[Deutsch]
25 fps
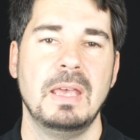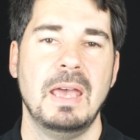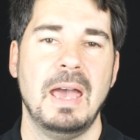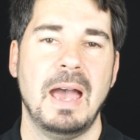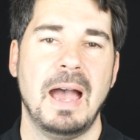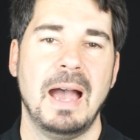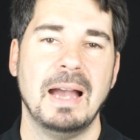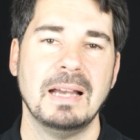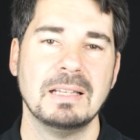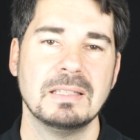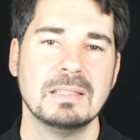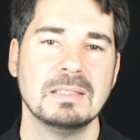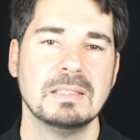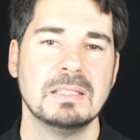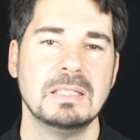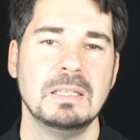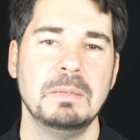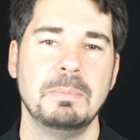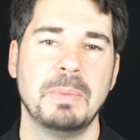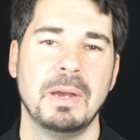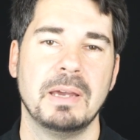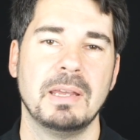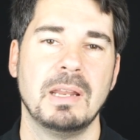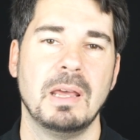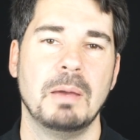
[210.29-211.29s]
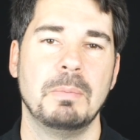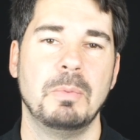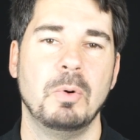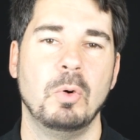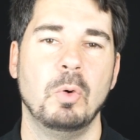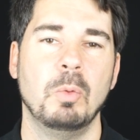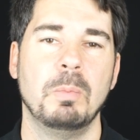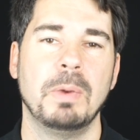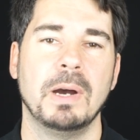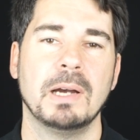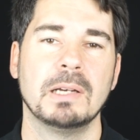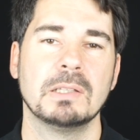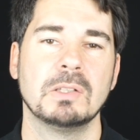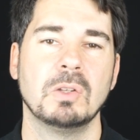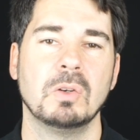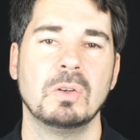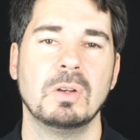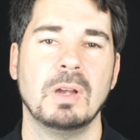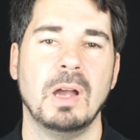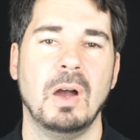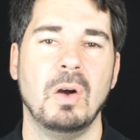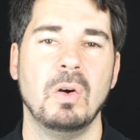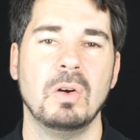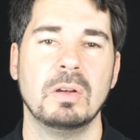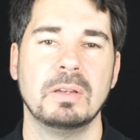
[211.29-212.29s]
Achten Sie bei der Beobachtung
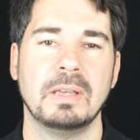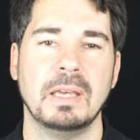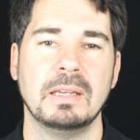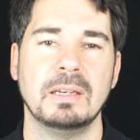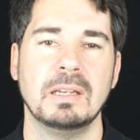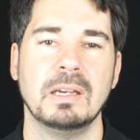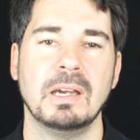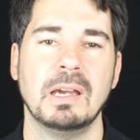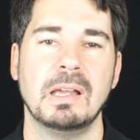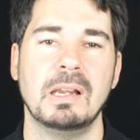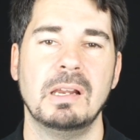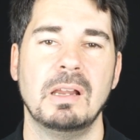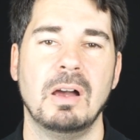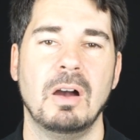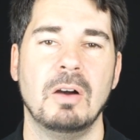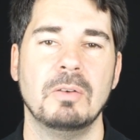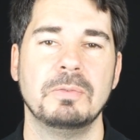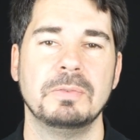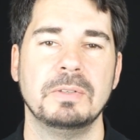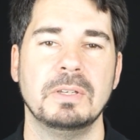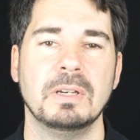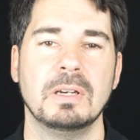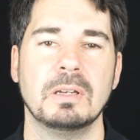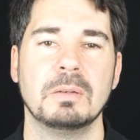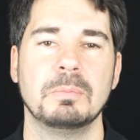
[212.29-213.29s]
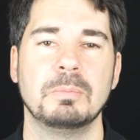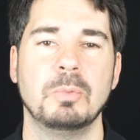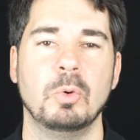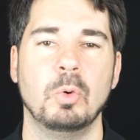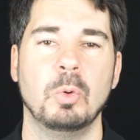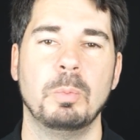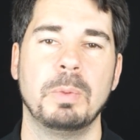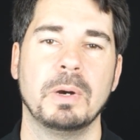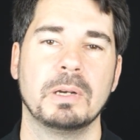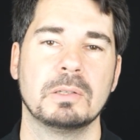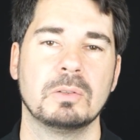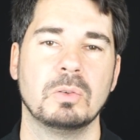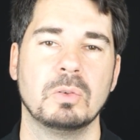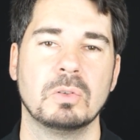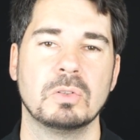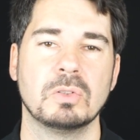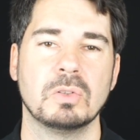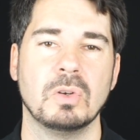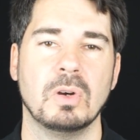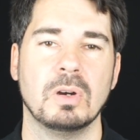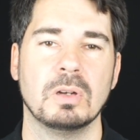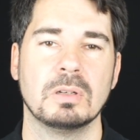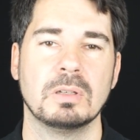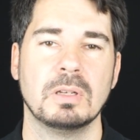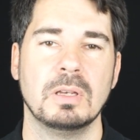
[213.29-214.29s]
auch generell auf Ihren
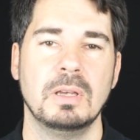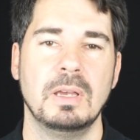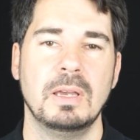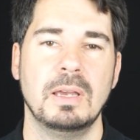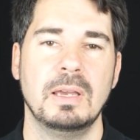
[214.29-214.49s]
Beobachtungsort.